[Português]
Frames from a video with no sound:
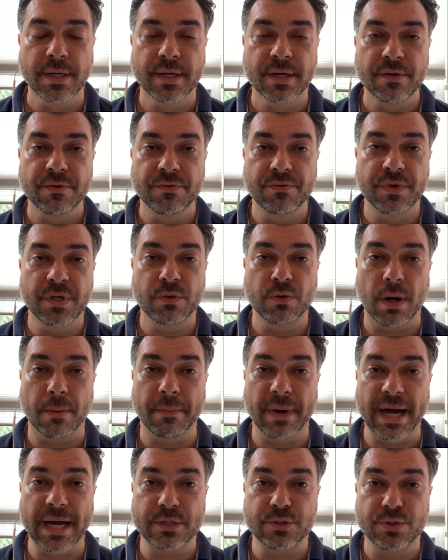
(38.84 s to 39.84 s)
vindo
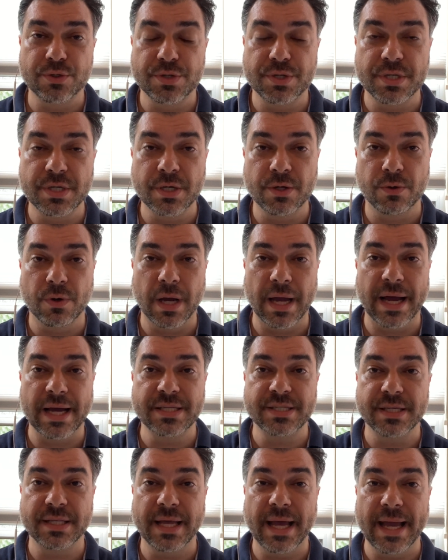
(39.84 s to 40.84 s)
abaixo de R$
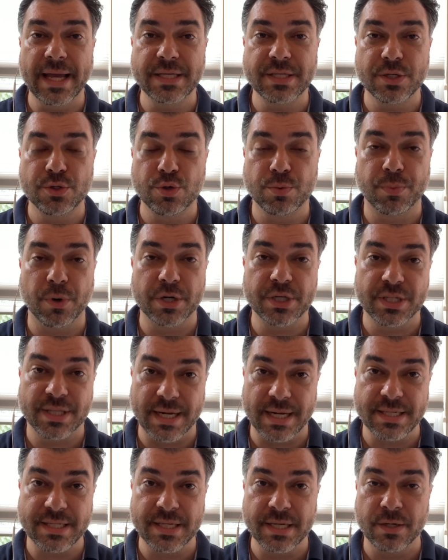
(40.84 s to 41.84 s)
5,10. Isso pode
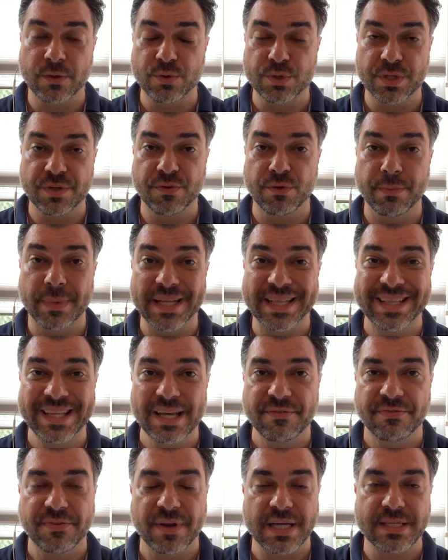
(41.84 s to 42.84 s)
trazer, inclusive, uma
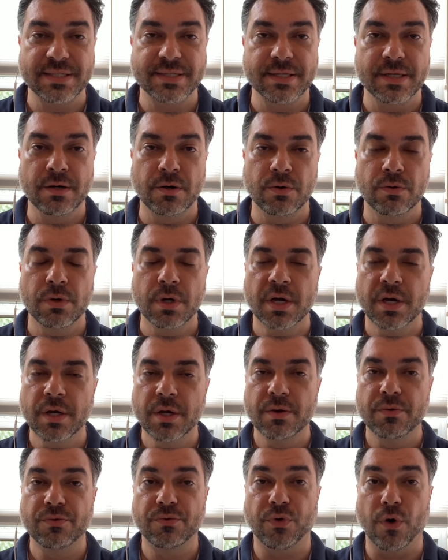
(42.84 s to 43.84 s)
deflação
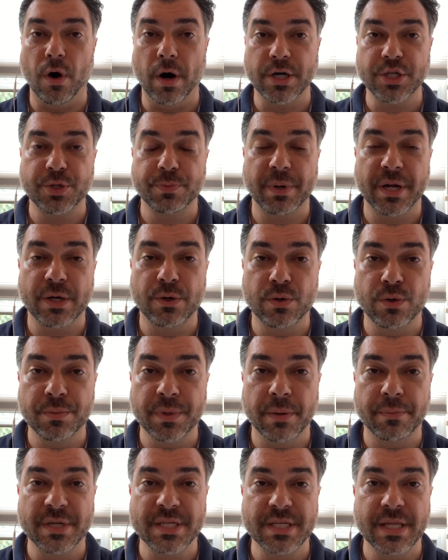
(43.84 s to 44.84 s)
forte para a
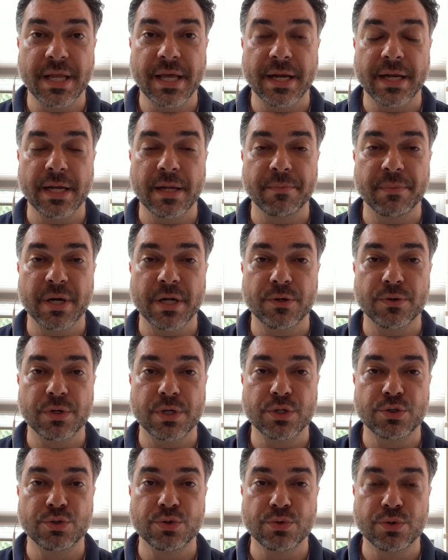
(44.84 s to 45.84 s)
economia brasileira. Lembrando
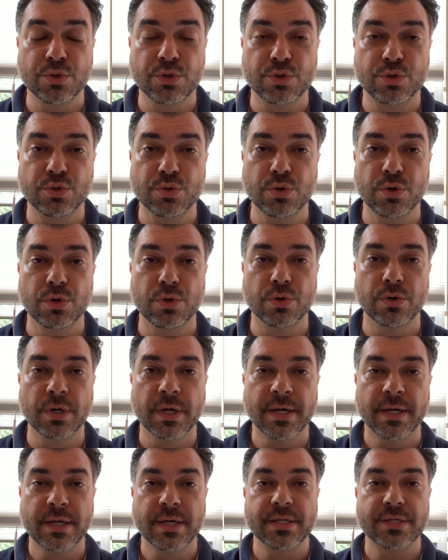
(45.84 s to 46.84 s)
que junho, julho
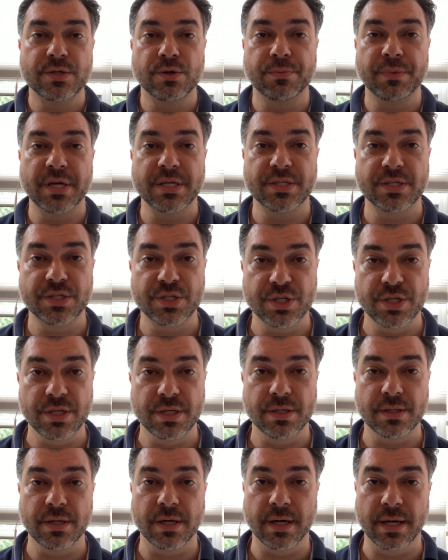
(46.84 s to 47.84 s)
são meses
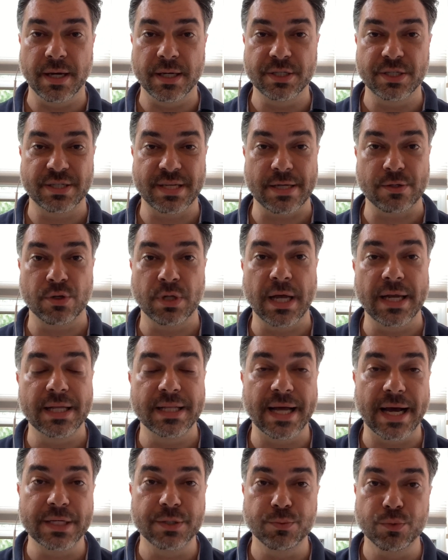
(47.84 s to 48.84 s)
de, eh, de,
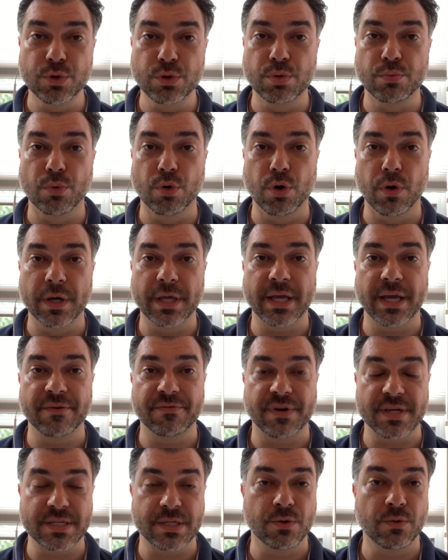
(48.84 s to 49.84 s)
sazonalidade muito boa, em que a
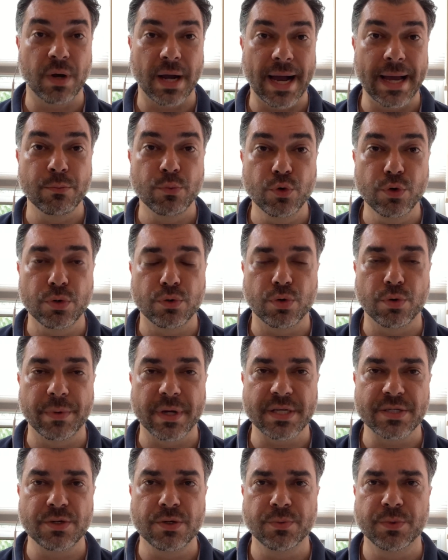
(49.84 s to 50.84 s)
inflação cai muito no
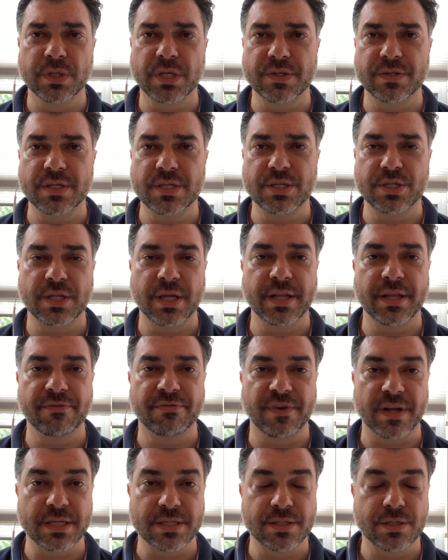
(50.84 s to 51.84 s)
Brasil. Muitas vezes a gente tem
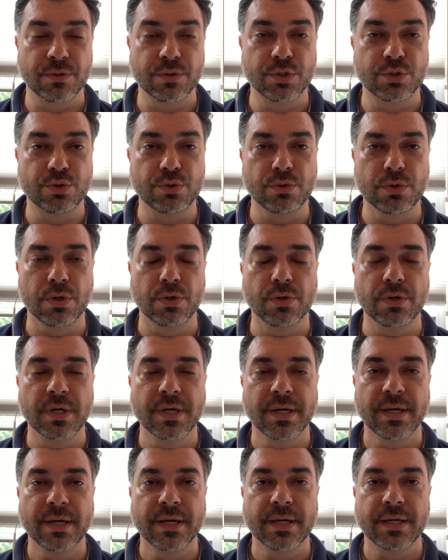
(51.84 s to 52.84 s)
deflação em julho.
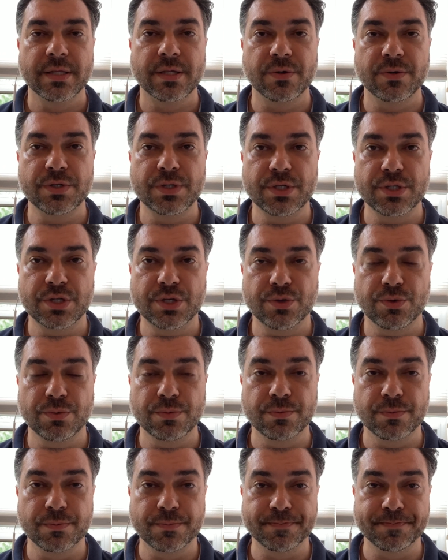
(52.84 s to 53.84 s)
Então existe
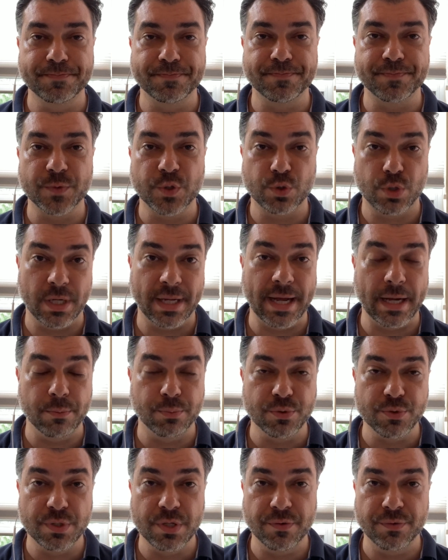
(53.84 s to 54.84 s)
um, um cenário
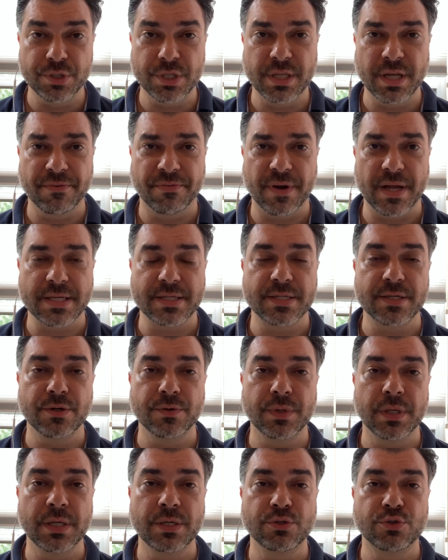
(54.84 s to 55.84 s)
possível de
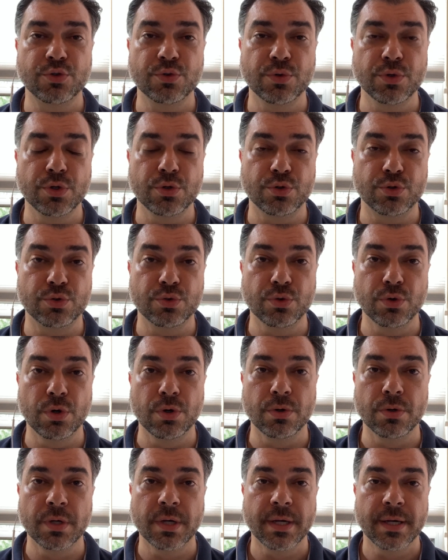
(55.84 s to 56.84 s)
deflação em junho,
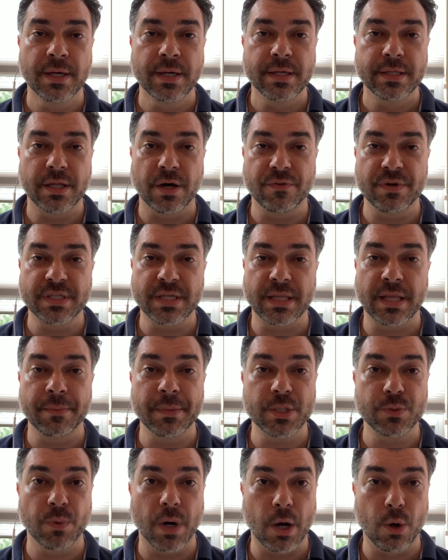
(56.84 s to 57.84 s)
julho, talvez até
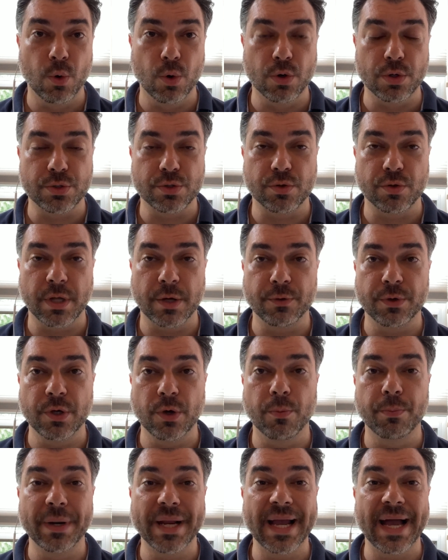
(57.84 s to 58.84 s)
mesmo agosto, né? o que
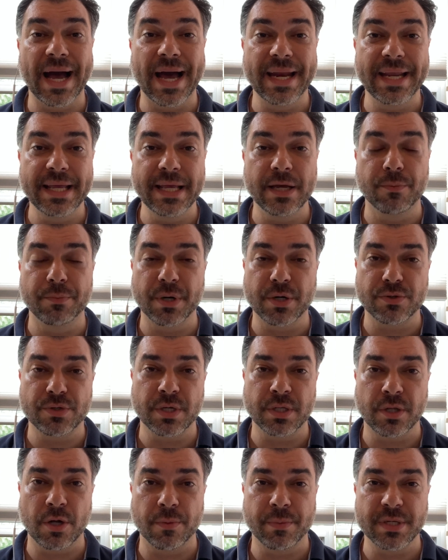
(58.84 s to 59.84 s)
obrigaria o Banco
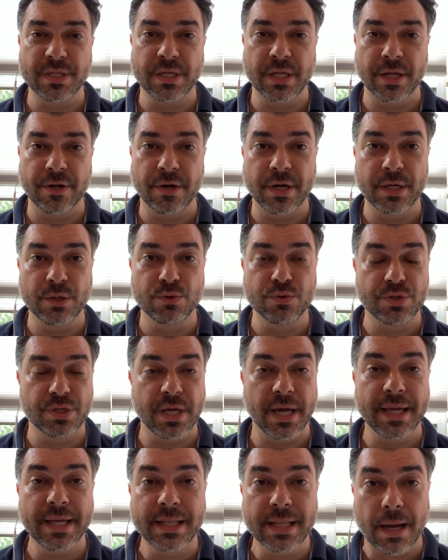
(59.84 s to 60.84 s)
Central Brasileiro a
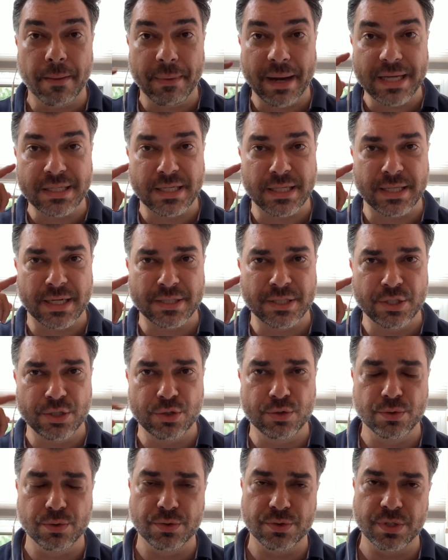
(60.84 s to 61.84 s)
reduzir ainda mais a taxa de
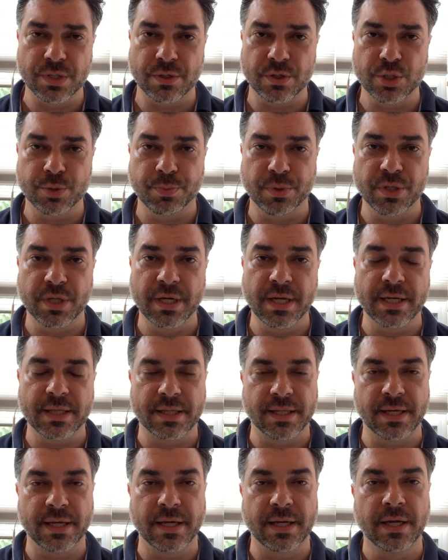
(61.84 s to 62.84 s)
juros. Então a gente poderia
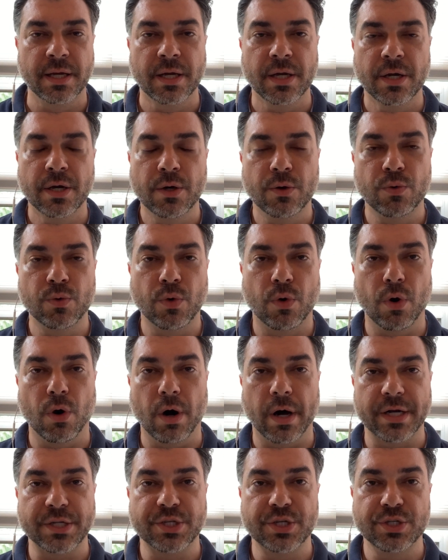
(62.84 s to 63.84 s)
ter um
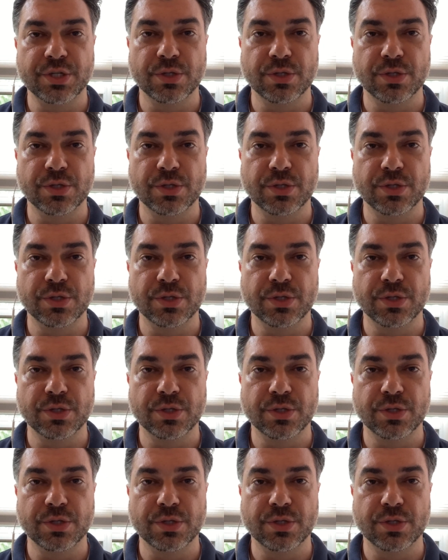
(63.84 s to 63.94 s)
corte de,